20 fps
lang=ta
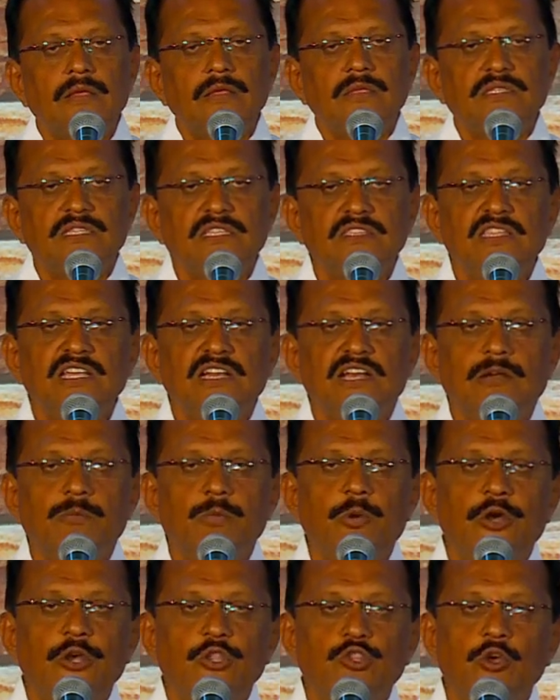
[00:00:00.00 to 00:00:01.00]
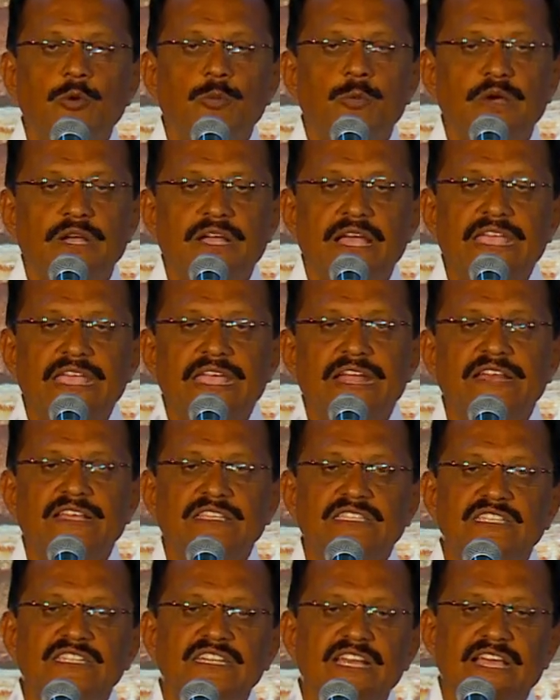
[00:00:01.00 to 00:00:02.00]
சித்தர்கள் போட்டித்தோப்பு கையேடு
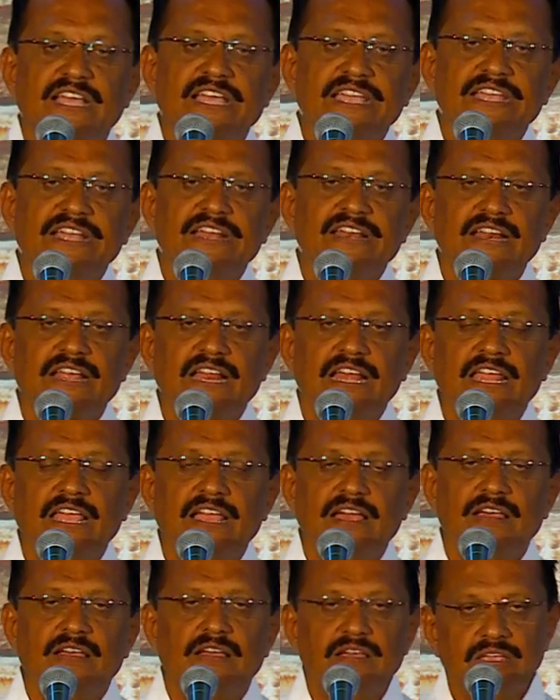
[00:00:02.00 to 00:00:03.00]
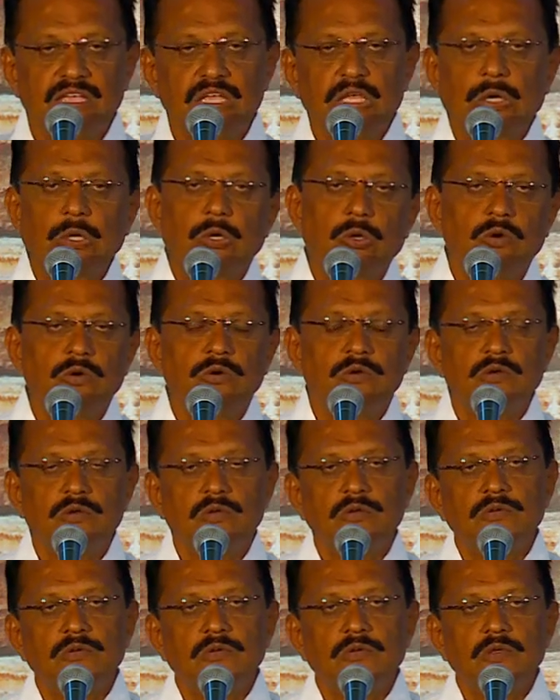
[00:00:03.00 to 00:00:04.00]
சின்ன கையேடு இருக்கு இல்லையா இருக்கும்
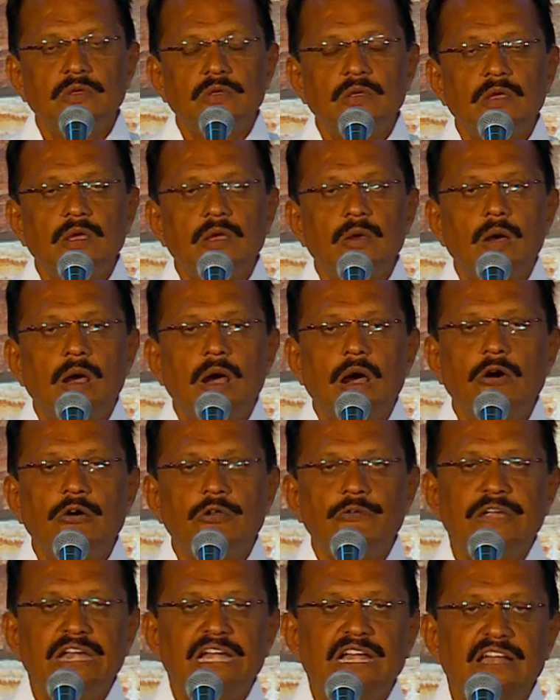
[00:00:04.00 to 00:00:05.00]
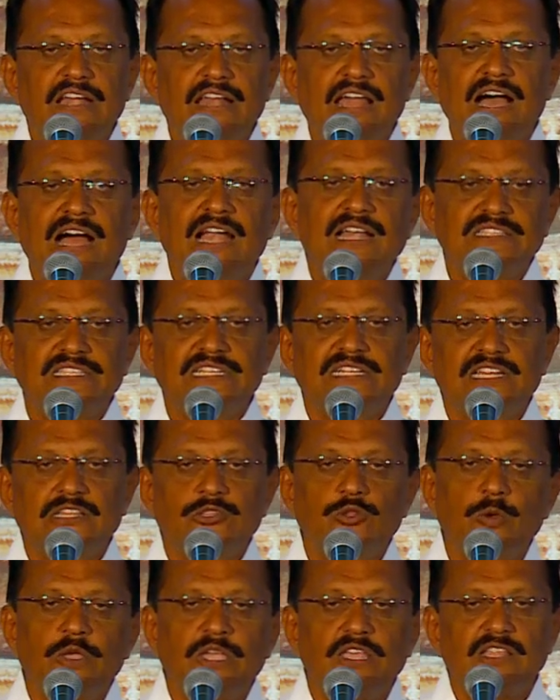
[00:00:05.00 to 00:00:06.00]
அவர் வீட்டில் நாலு சட்டை
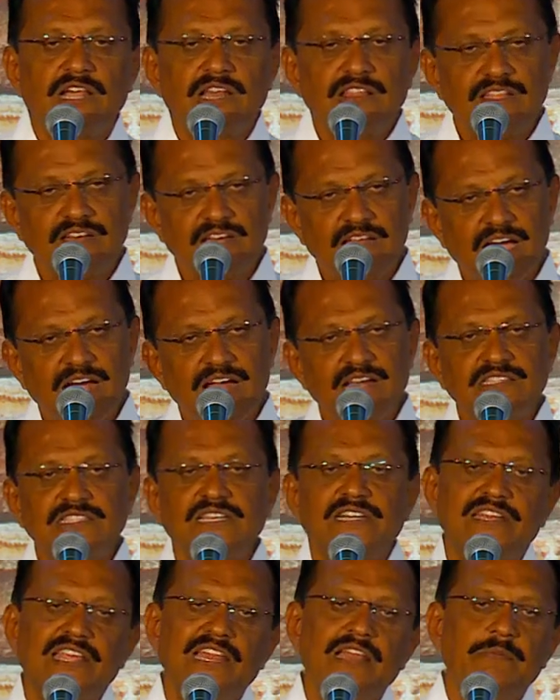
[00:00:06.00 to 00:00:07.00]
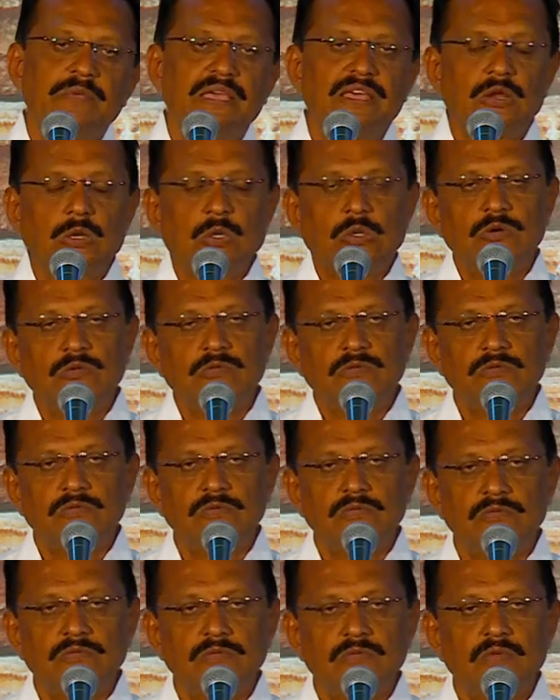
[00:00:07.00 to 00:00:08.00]
தொங்கியிருந்தாலும் இந்த நாலு சட்டையிலுமே இருக்கும்
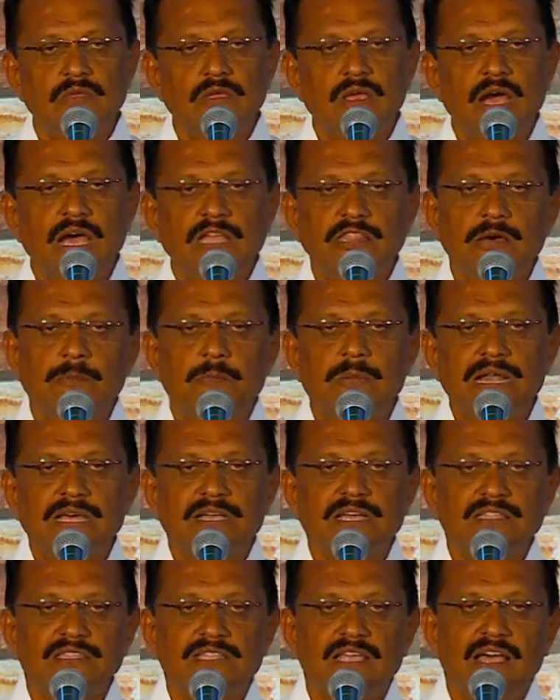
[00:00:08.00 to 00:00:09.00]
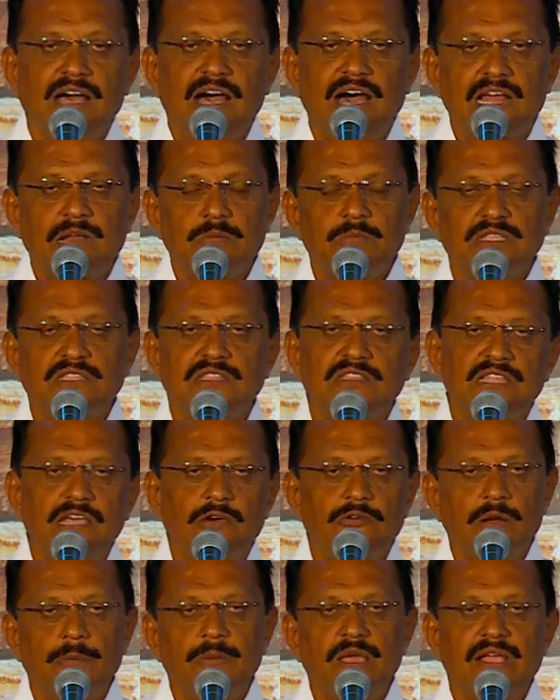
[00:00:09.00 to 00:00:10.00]
அந்த பழக்கத்தை ஆரம்பத்துலேருந்து
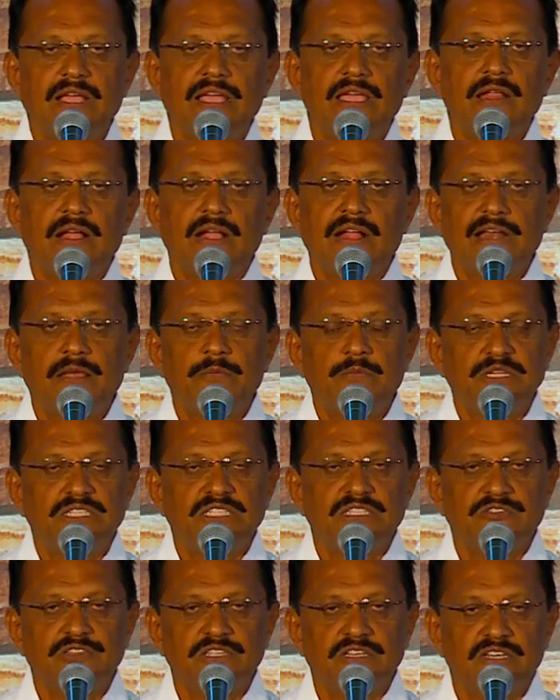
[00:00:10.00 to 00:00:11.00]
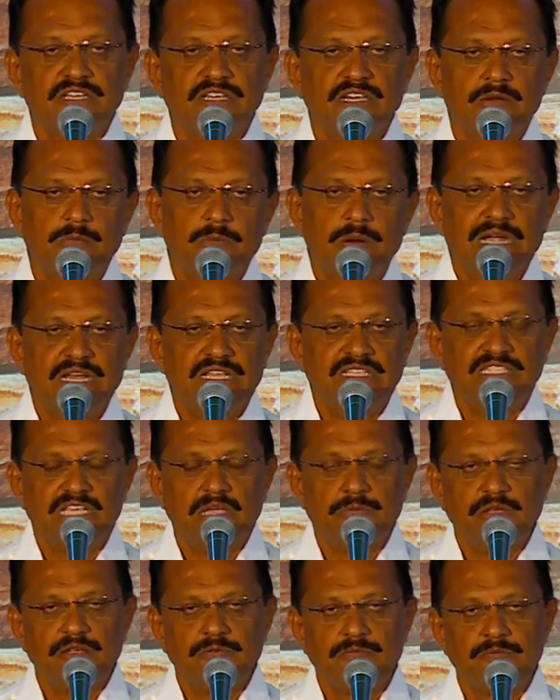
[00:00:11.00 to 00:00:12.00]
அவர் அப்படியே கை கடைபிடிச்சிட்டு வந்துட்டுருக்காரு பழனிச்சாமி